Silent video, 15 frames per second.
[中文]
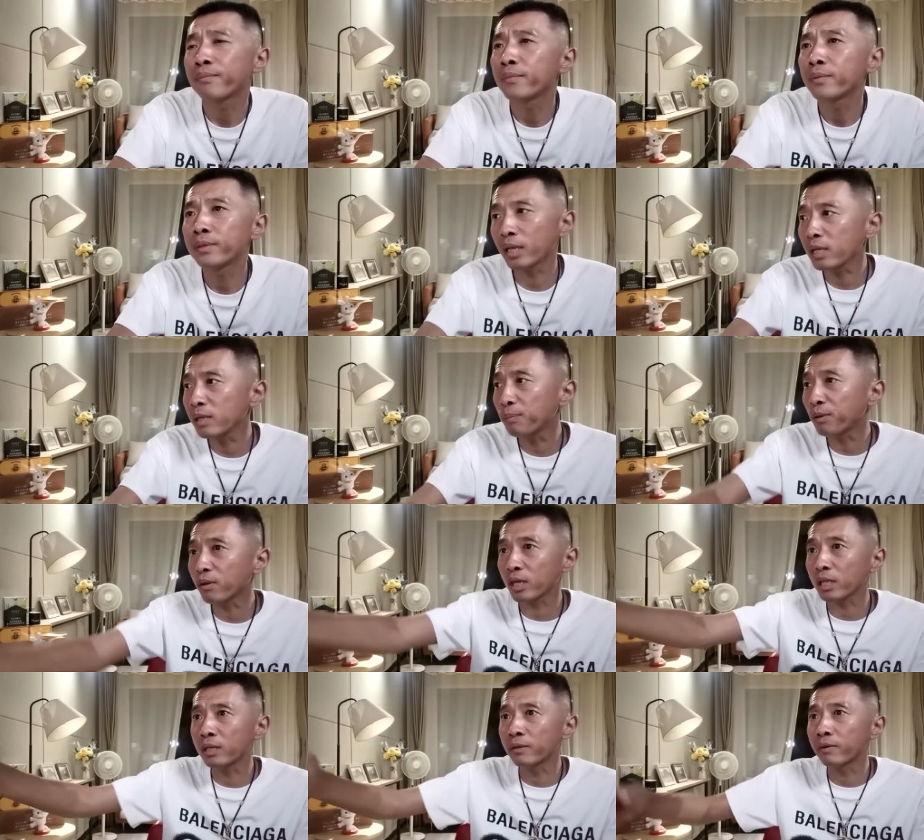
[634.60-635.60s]
咱也不知道
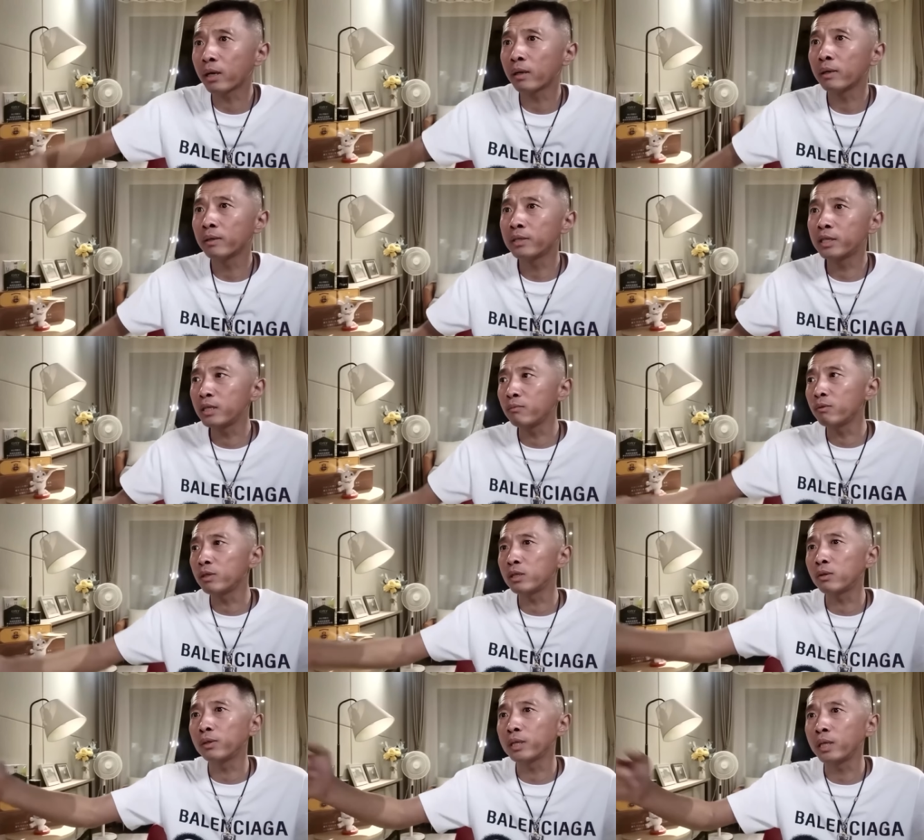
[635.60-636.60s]
啥情况。你进屋之
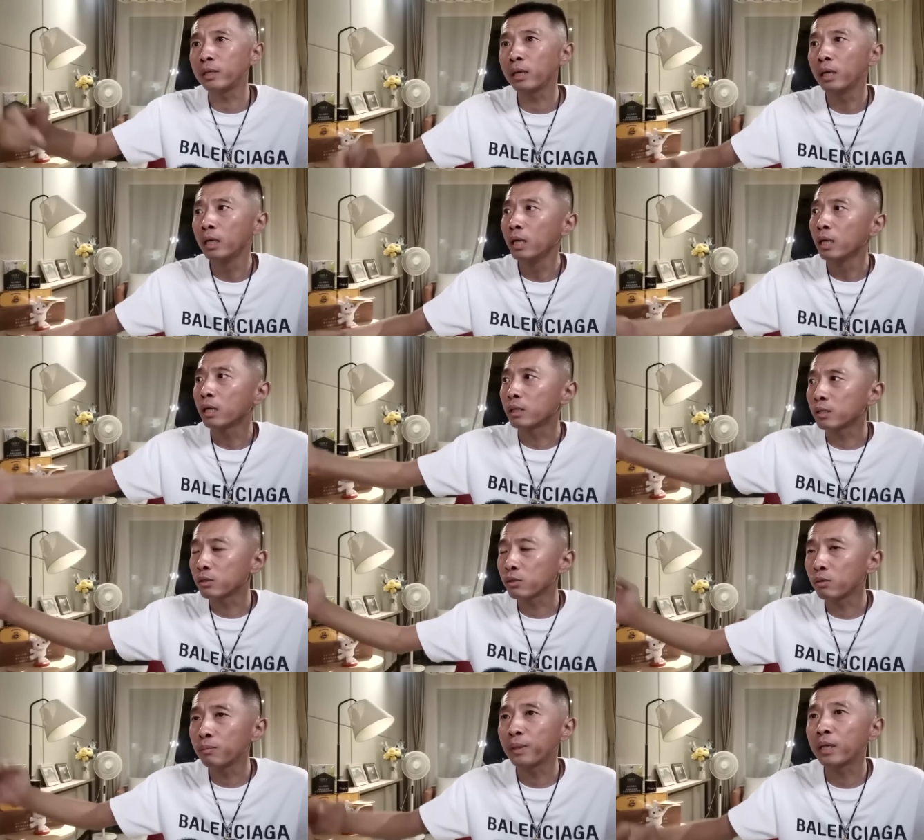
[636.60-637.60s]
后，人家可能
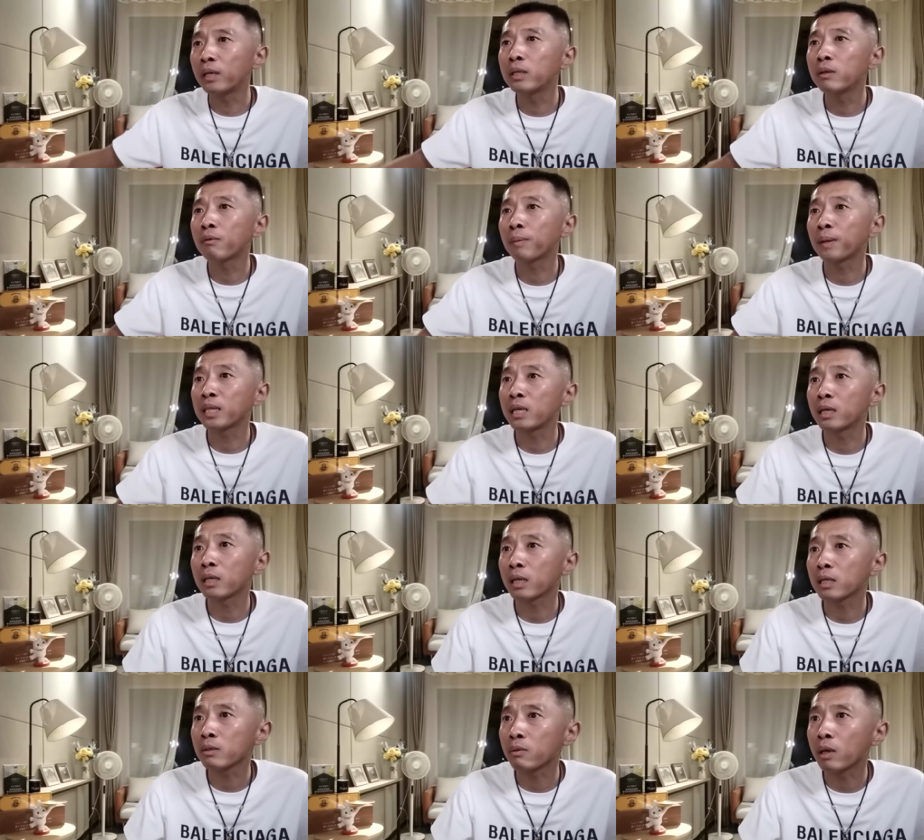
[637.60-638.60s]
从别的地方把钱给
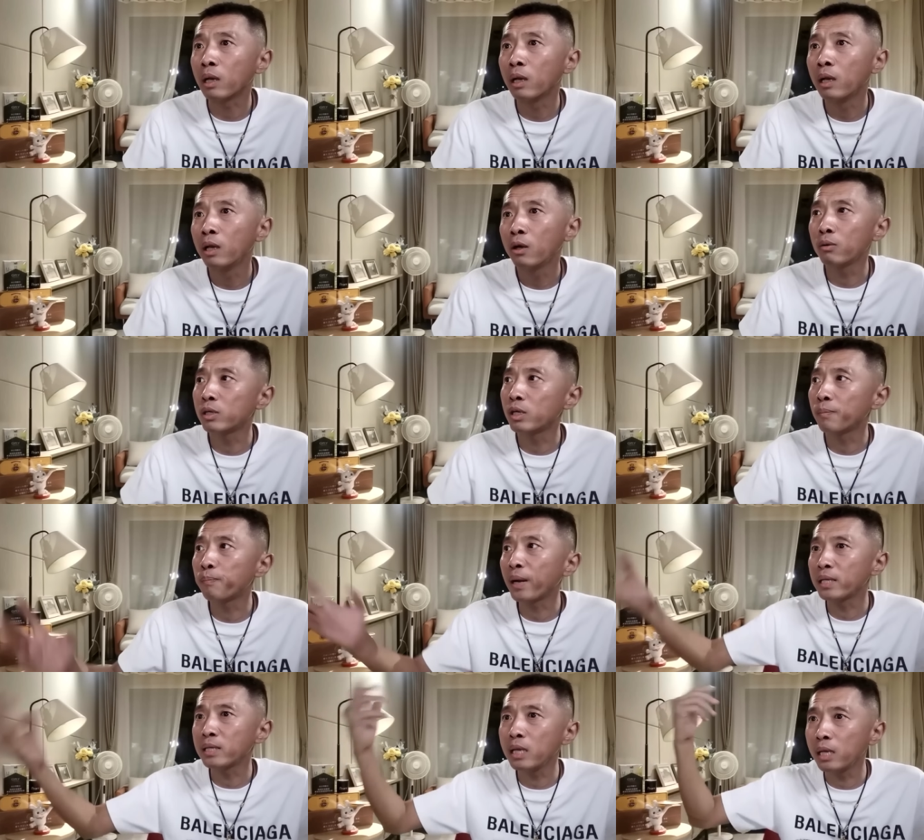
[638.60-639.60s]
拿走了，或者
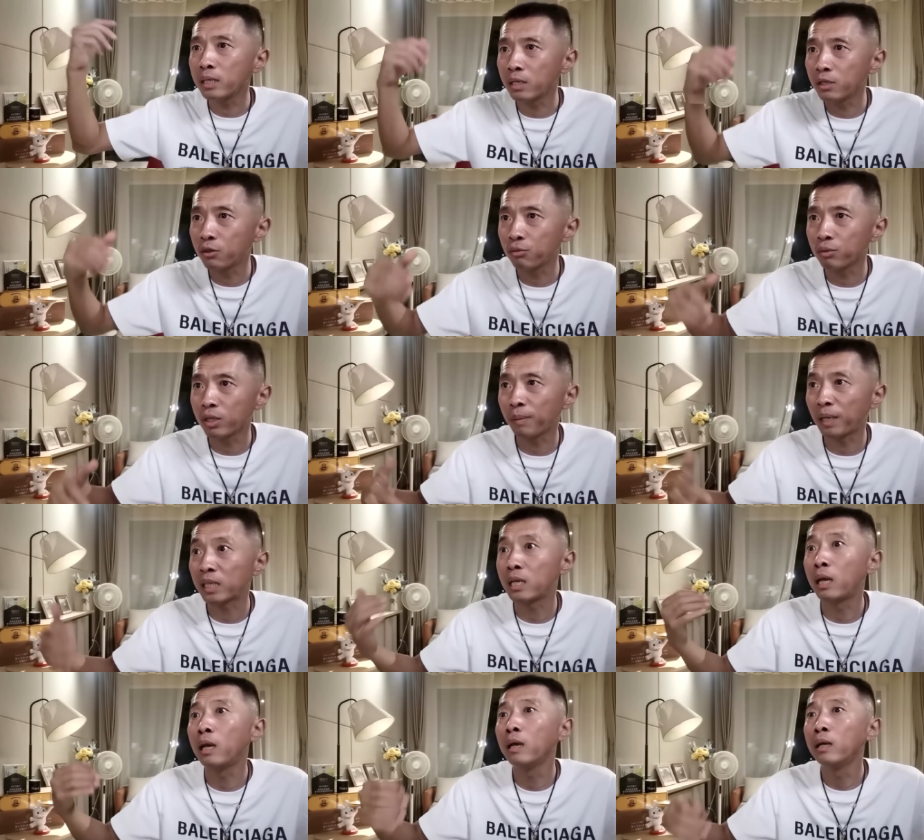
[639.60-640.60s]
半夜人出去把
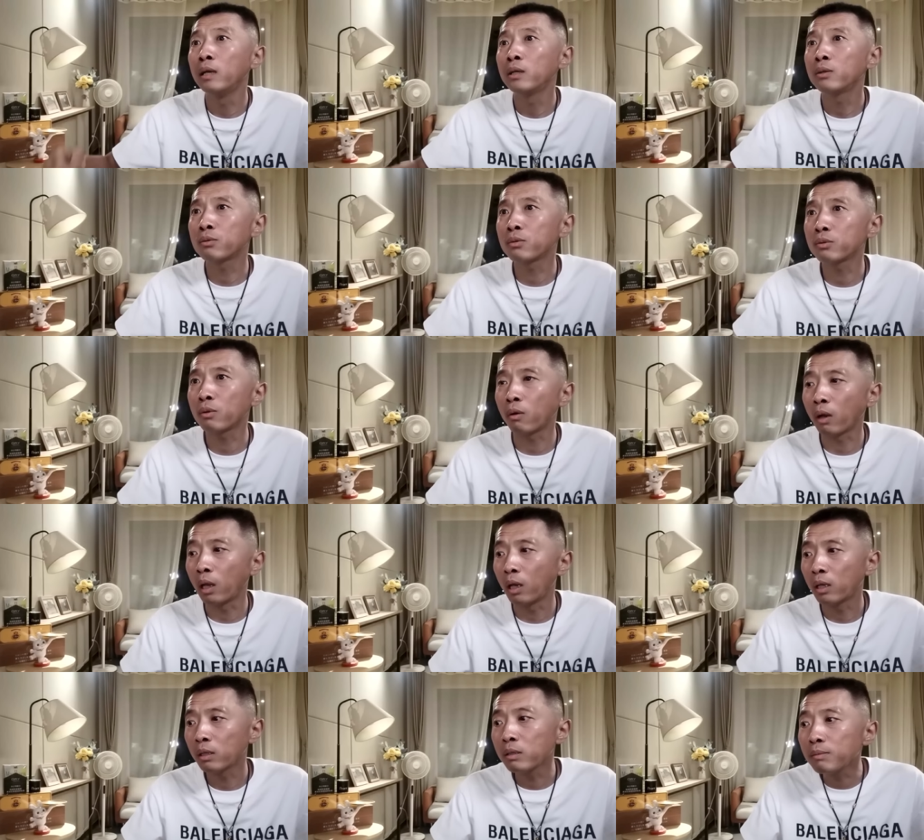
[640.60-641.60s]
钱又送走了，
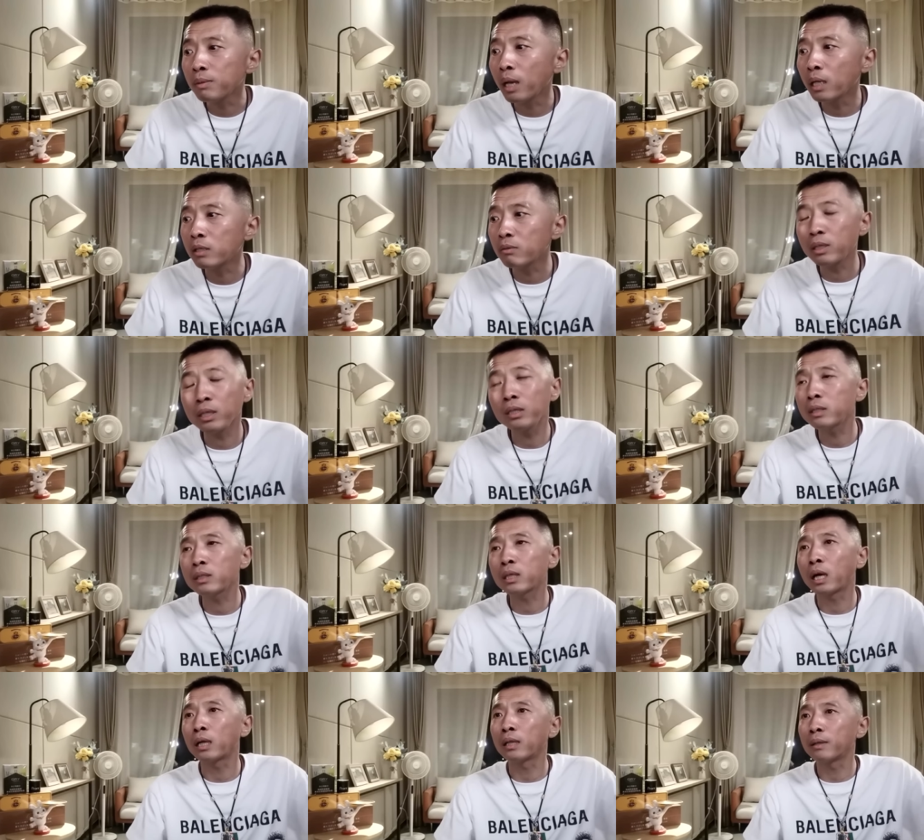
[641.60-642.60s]
对不对？就这一次
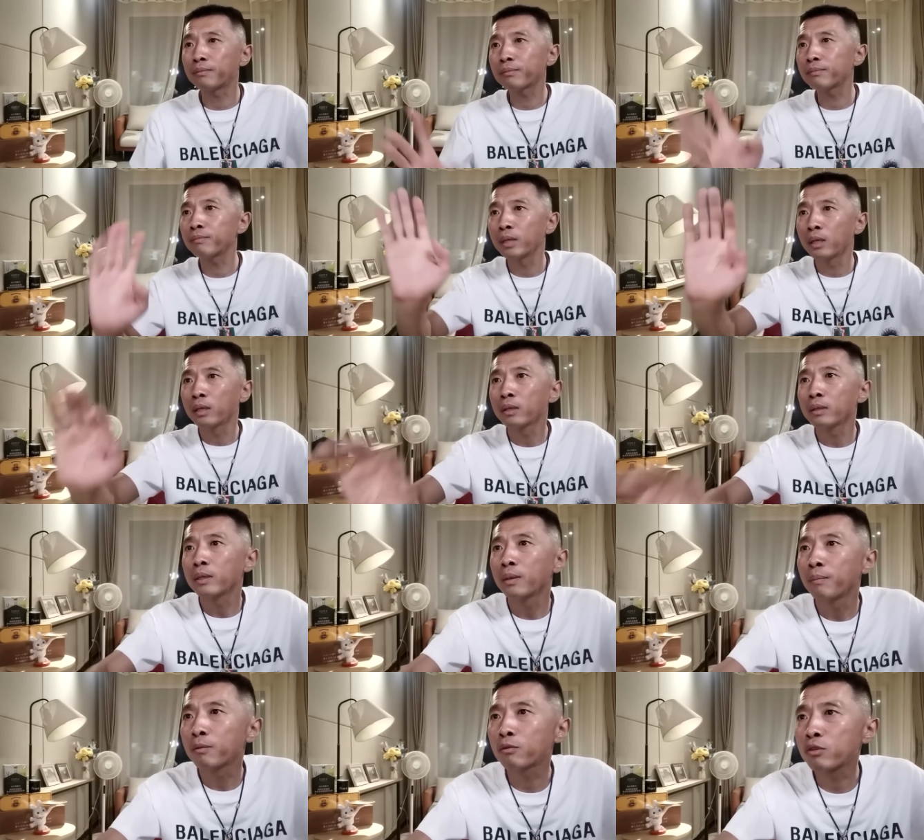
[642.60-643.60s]
啥的，嗯，
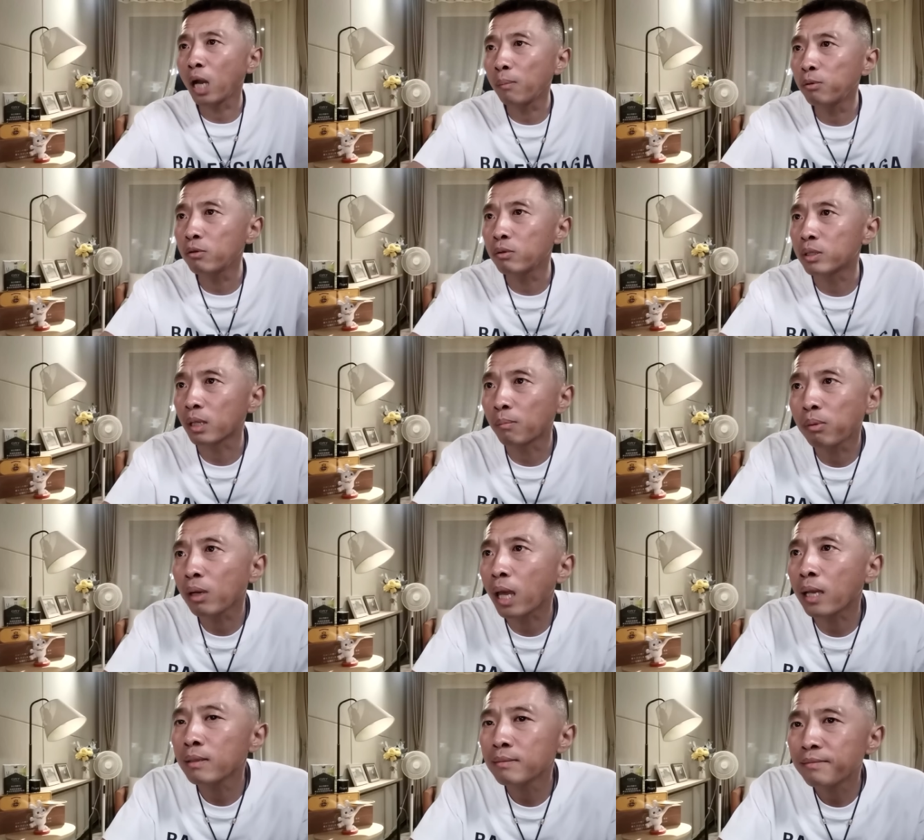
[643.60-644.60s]
掐不准，咱不
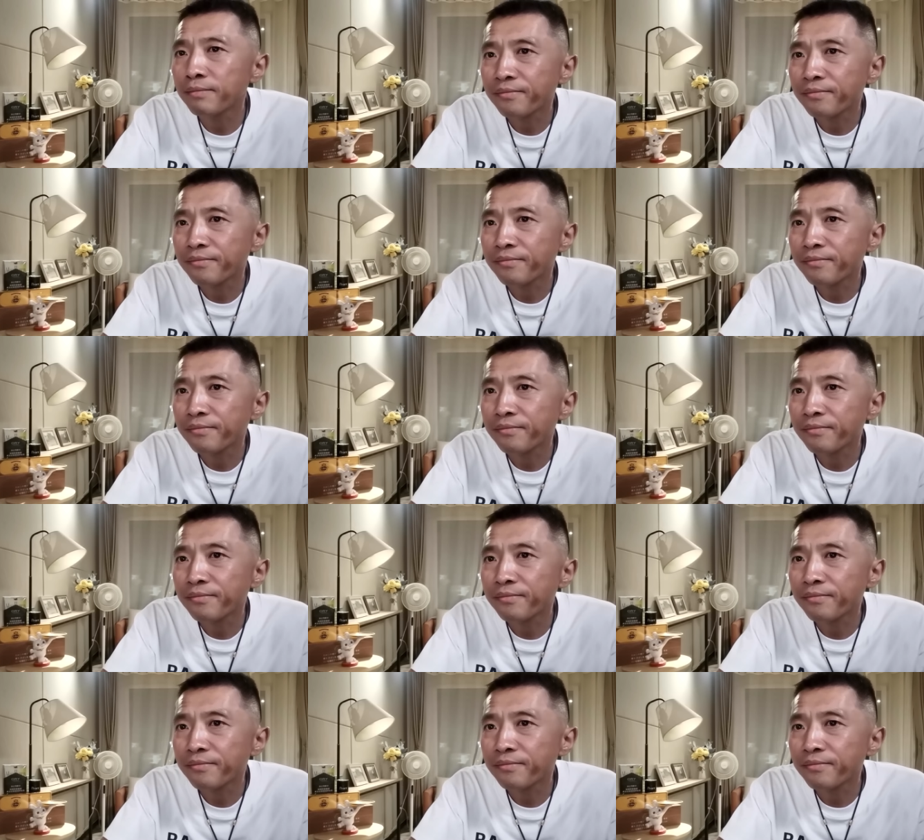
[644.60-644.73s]
来。”